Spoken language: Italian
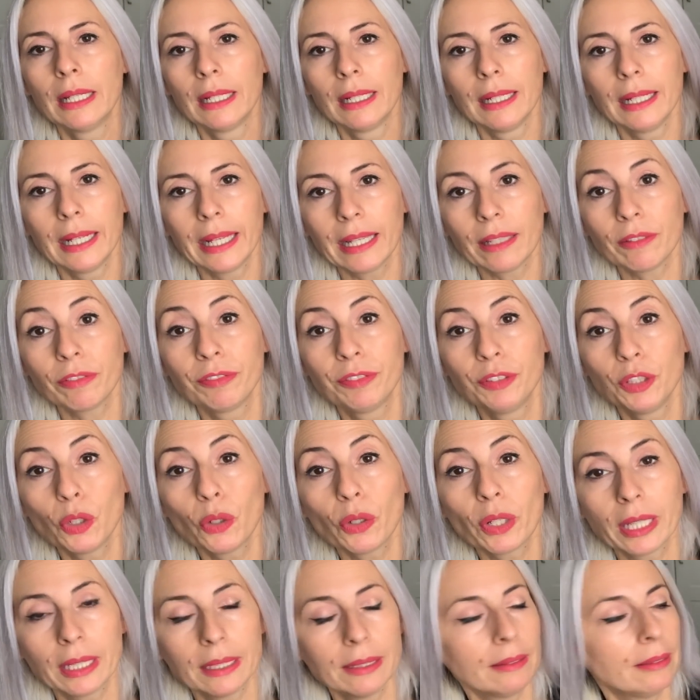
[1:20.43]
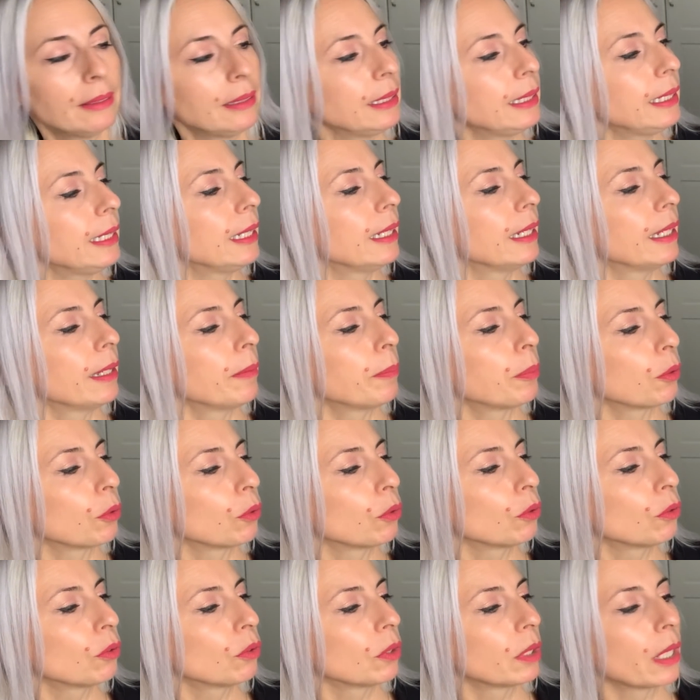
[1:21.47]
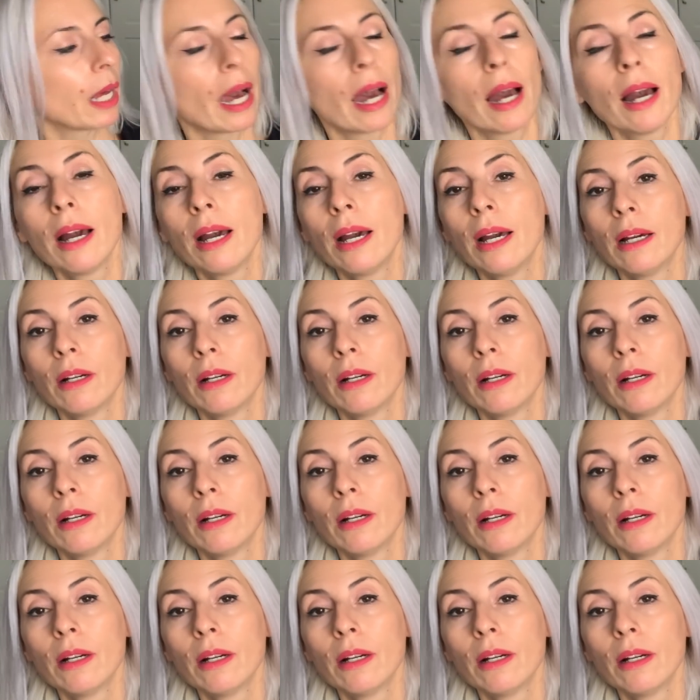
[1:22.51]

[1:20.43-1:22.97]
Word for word: le fiorentine prodotto da